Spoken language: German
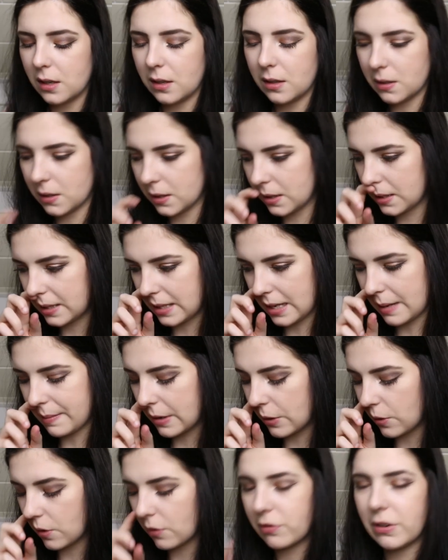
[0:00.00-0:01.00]
Und ja,
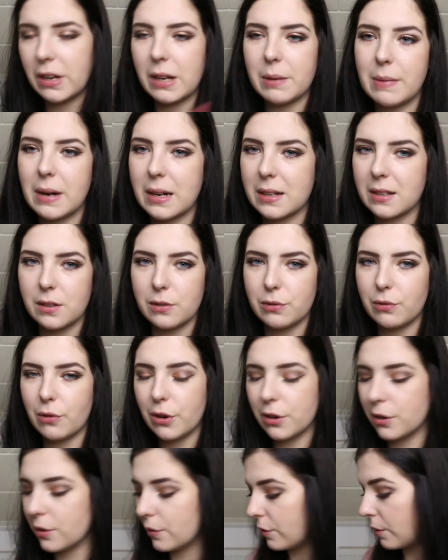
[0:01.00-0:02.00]
mal gucken, vielleicht mag den eine
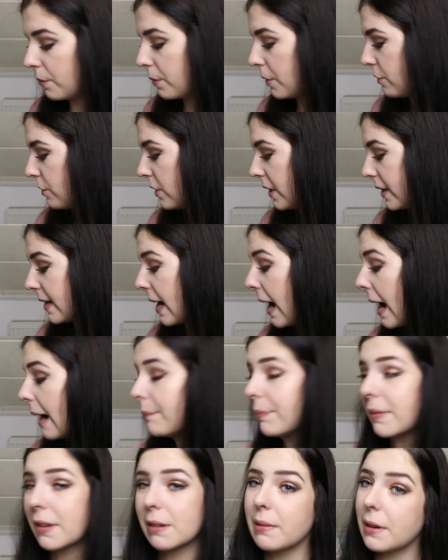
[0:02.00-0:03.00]
Freundin von mir vielleicht
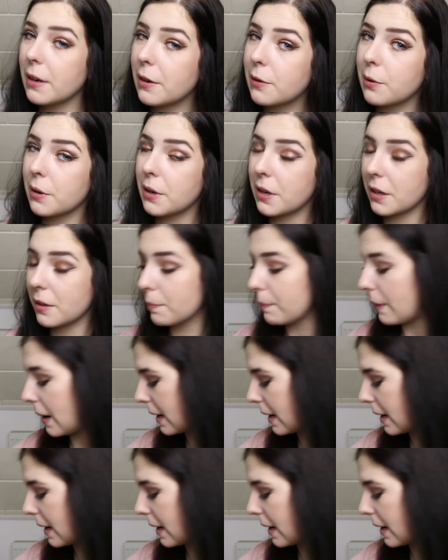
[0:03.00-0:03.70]
haben. Das wäre natürlich ganz